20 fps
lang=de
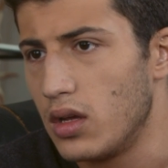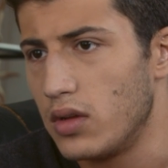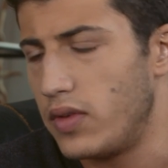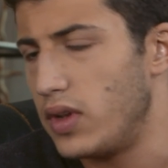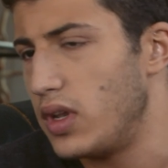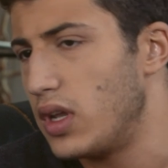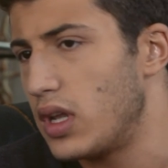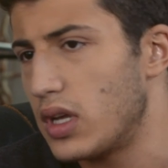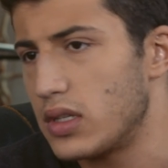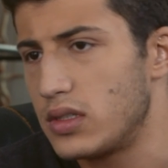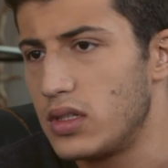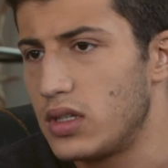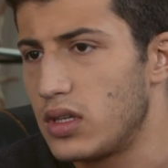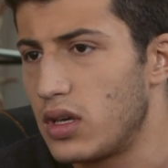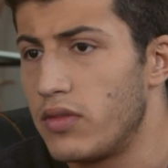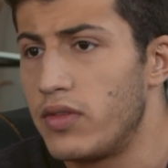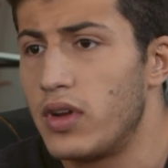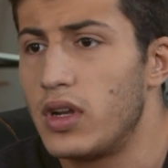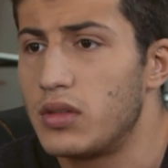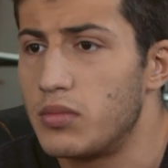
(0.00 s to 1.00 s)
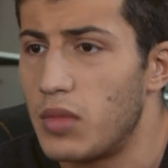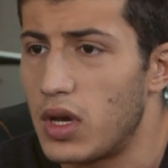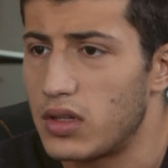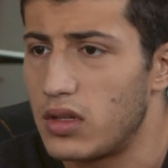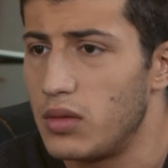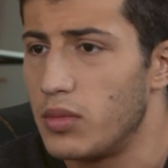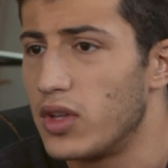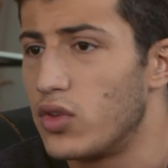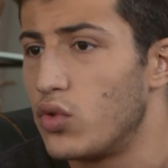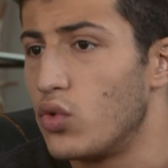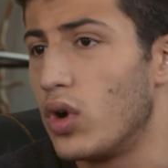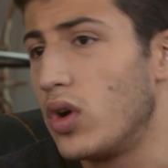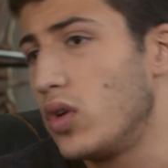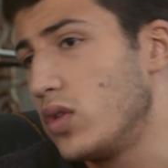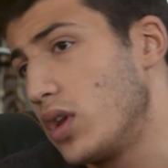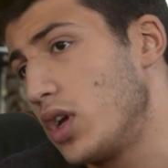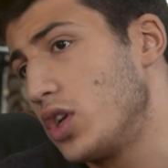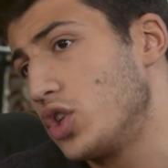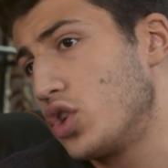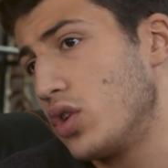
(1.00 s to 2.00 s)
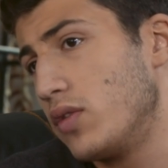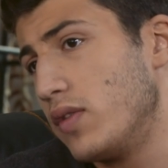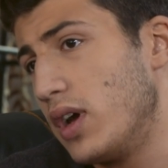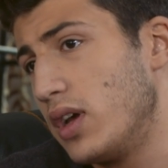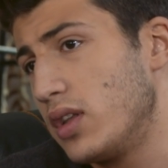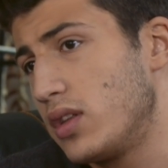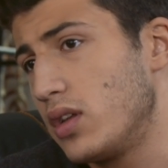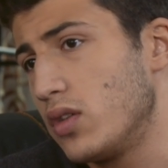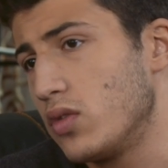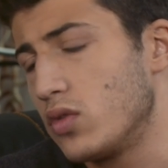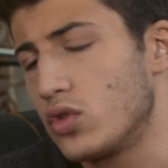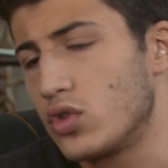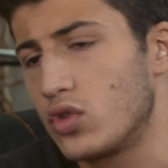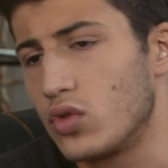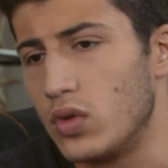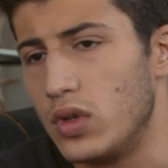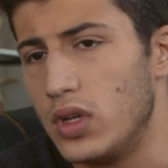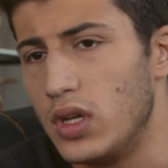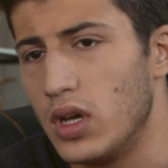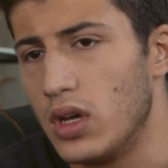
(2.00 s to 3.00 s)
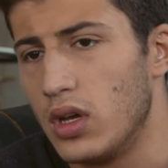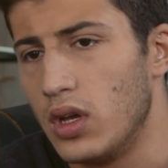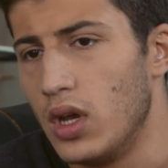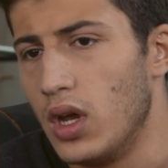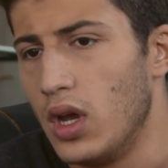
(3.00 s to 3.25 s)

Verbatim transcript: Wenn dir das nicht gefällt, mach die Matura und dann schau weiter und studier.